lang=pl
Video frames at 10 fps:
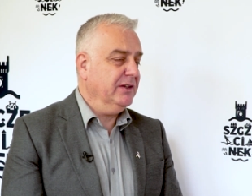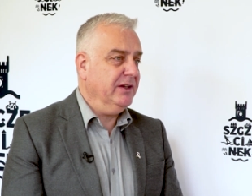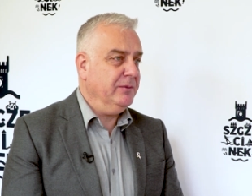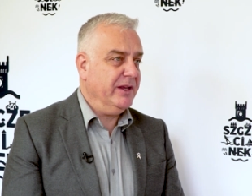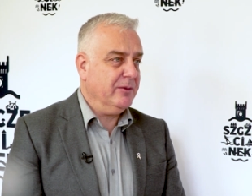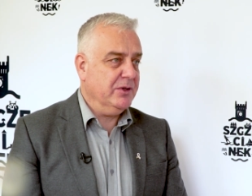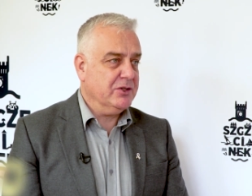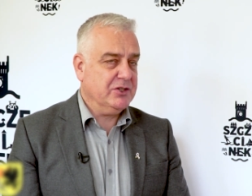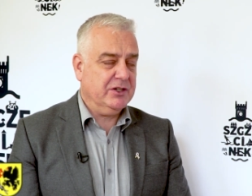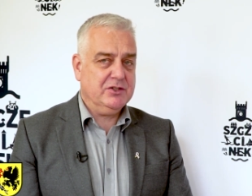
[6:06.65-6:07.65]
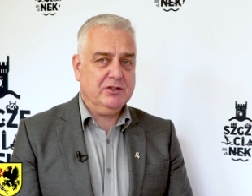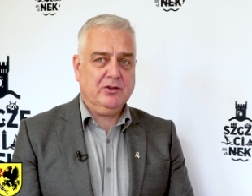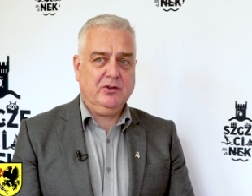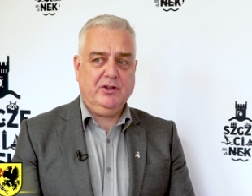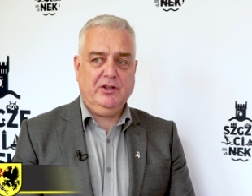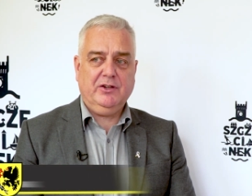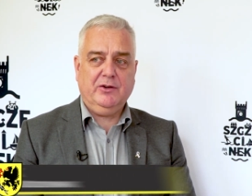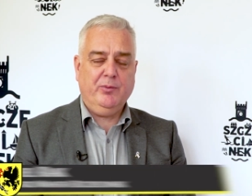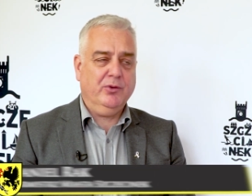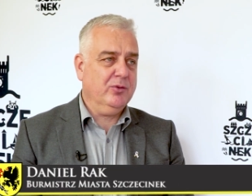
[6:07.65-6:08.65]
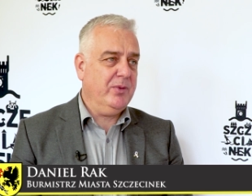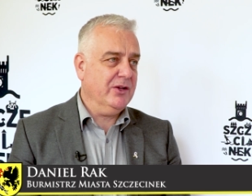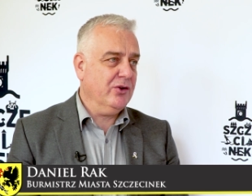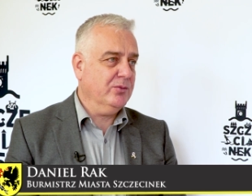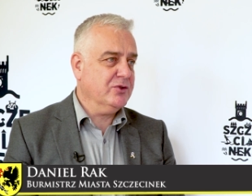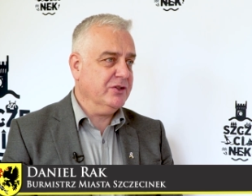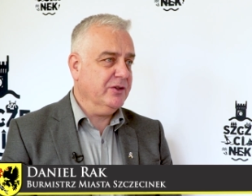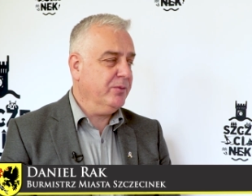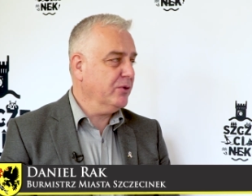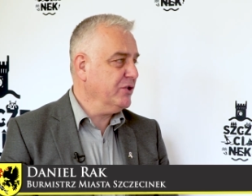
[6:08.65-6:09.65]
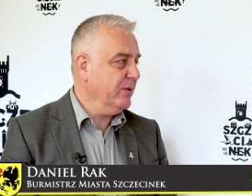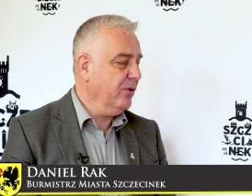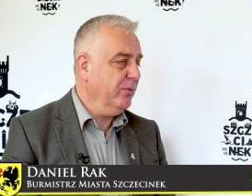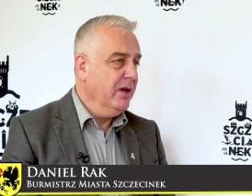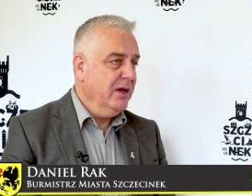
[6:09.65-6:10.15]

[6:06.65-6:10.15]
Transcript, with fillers: im najbliższe, czy to ich upodobaniom, czy ich potrzebom.